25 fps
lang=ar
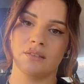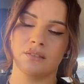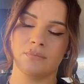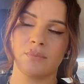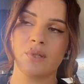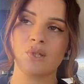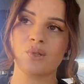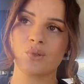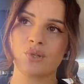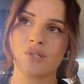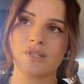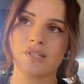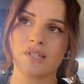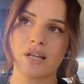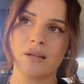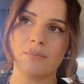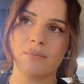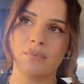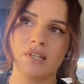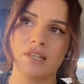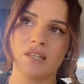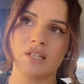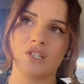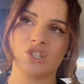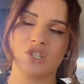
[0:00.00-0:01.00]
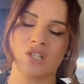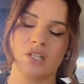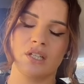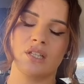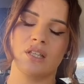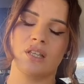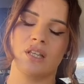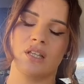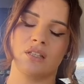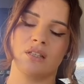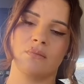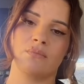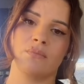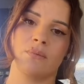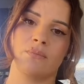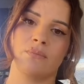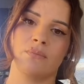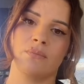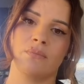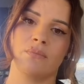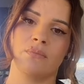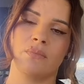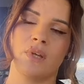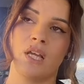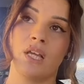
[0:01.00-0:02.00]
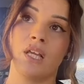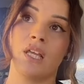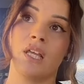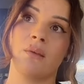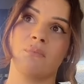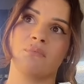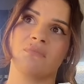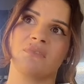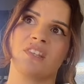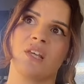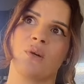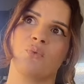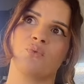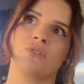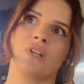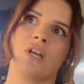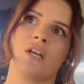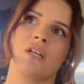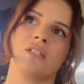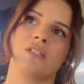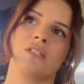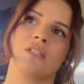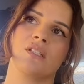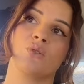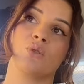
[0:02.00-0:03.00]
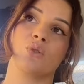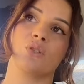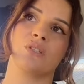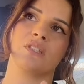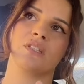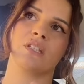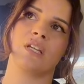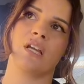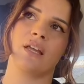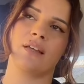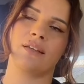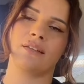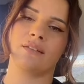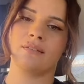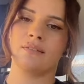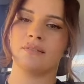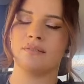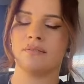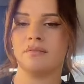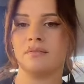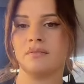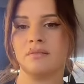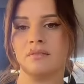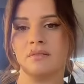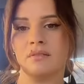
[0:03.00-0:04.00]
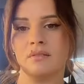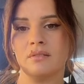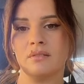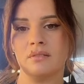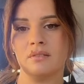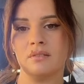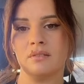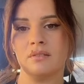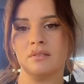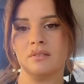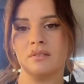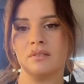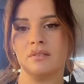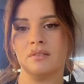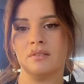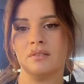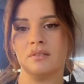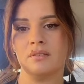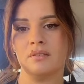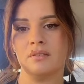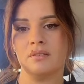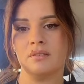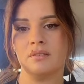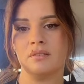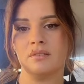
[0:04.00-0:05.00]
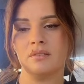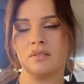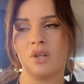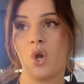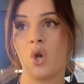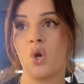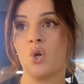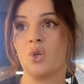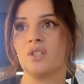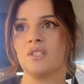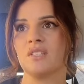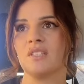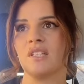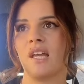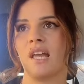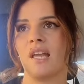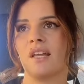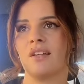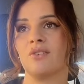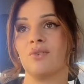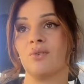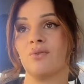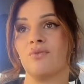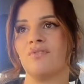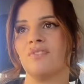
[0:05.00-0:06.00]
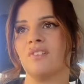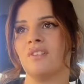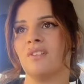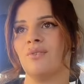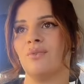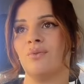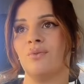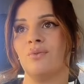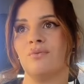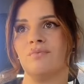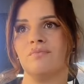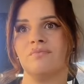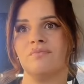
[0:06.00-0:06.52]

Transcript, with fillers: باسكو نزرا بلي داش تقي تخدم يمطاونا خنزيز اون ديريكت اون ديريكت اون فيديو